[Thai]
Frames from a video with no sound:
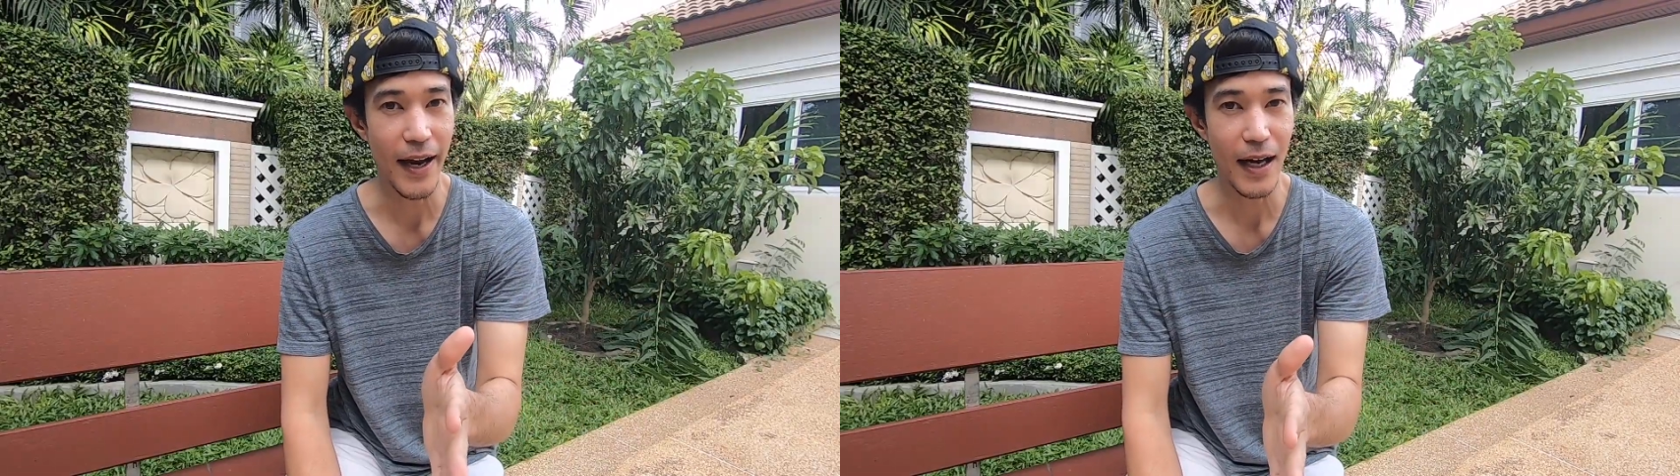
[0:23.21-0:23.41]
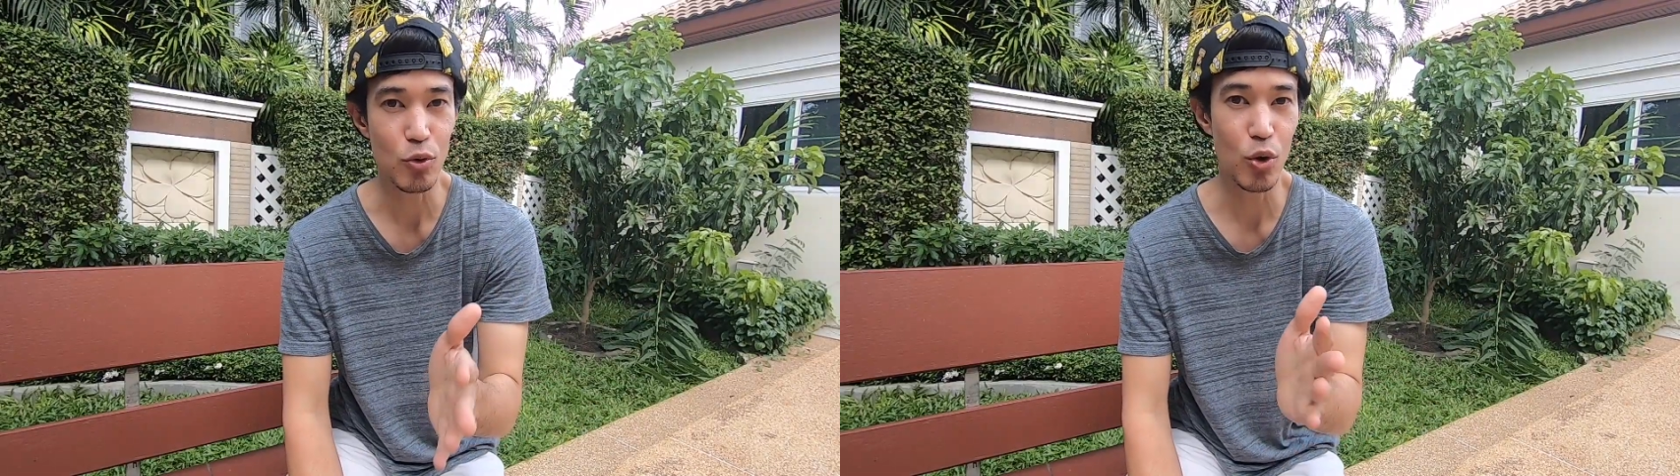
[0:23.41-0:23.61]

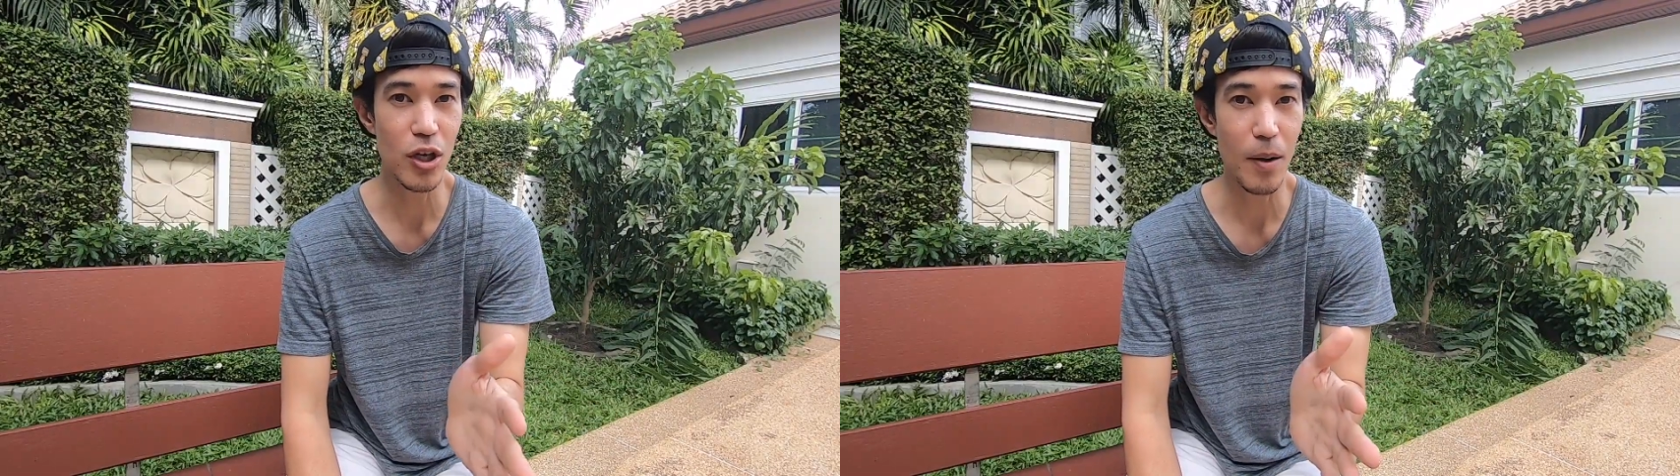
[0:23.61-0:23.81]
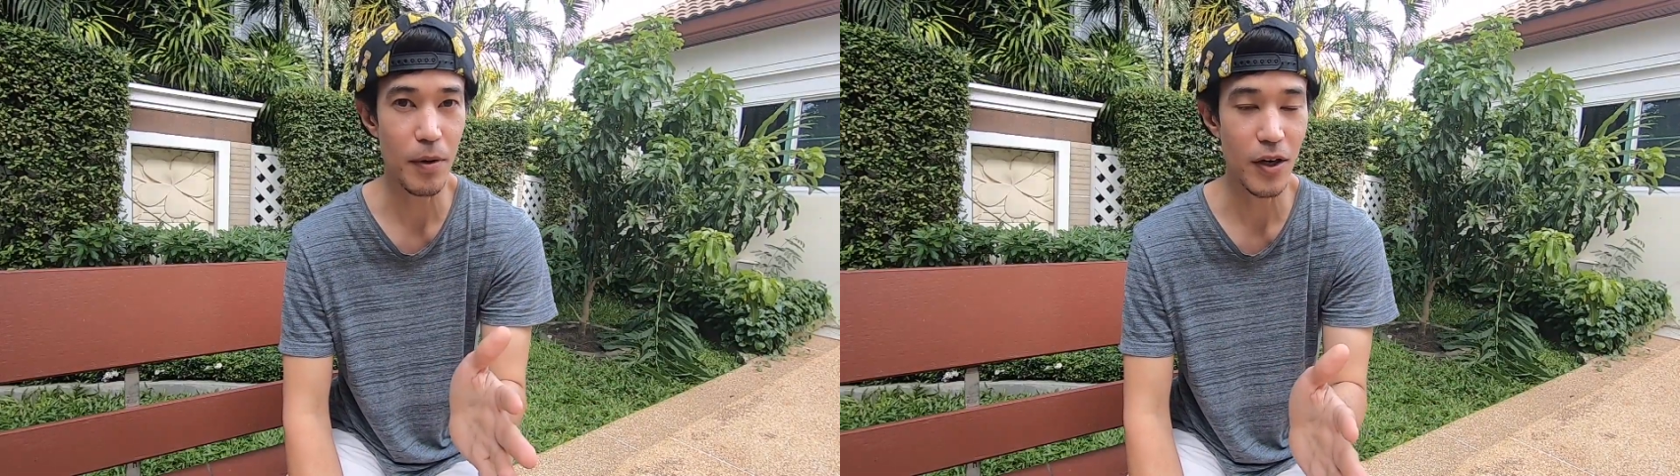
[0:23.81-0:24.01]
นะครับ ตัว
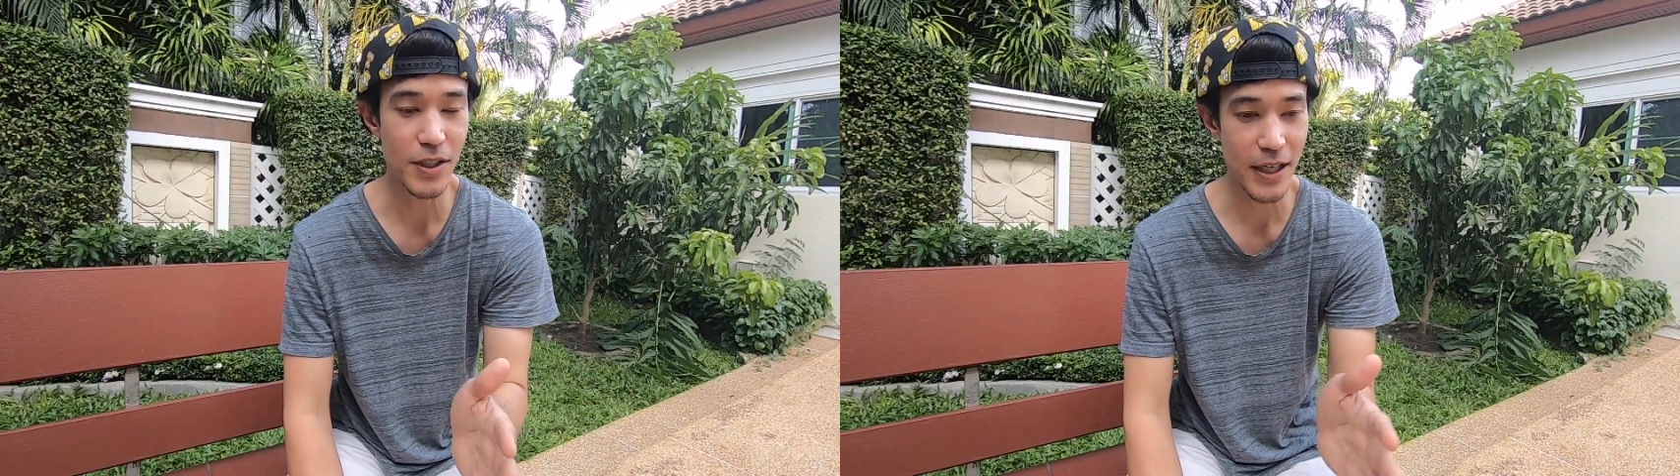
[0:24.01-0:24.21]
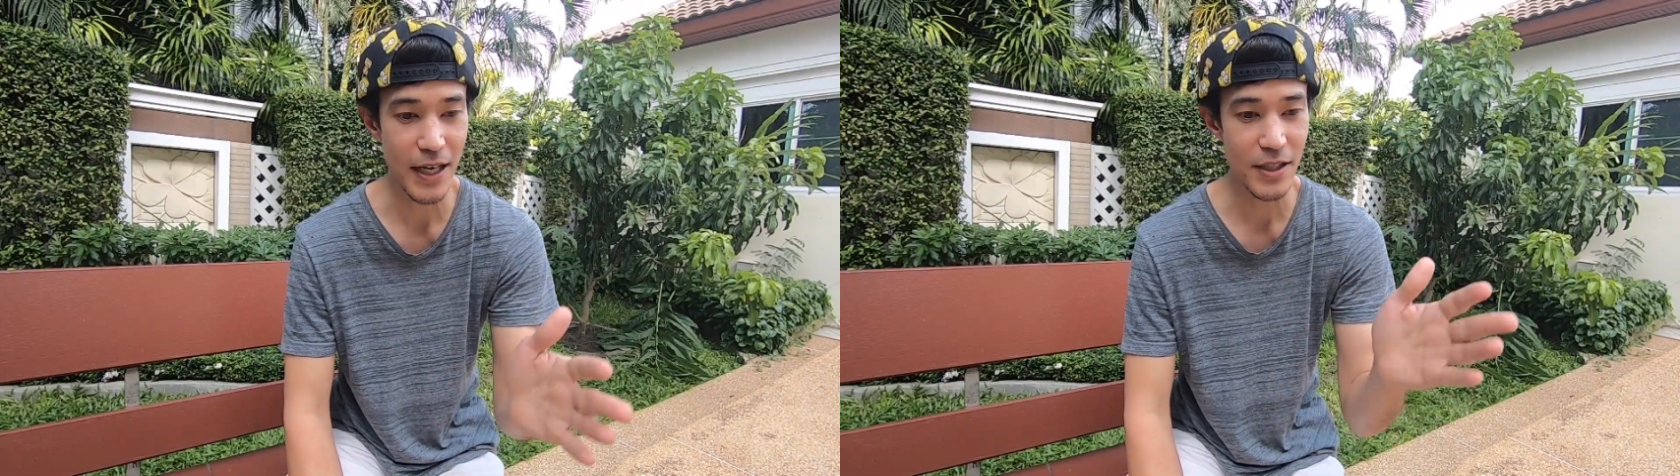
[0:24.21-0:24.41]
ท็อปเขาก็
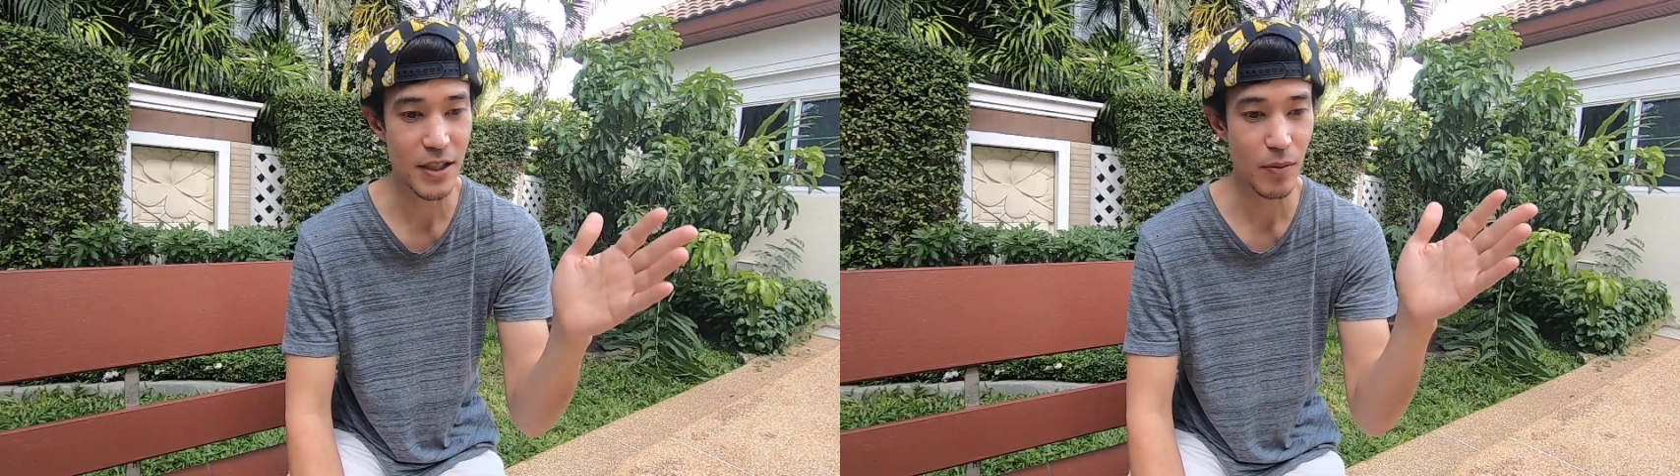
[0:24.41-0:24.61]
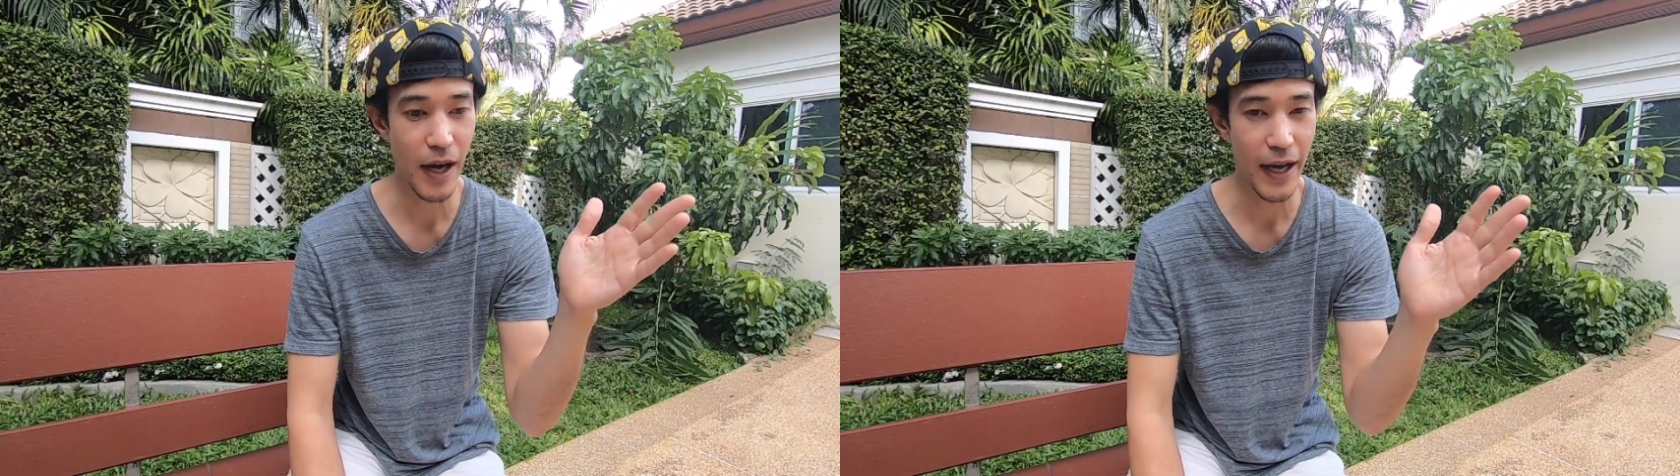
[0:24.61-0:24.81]
ใช้ชื่อว่า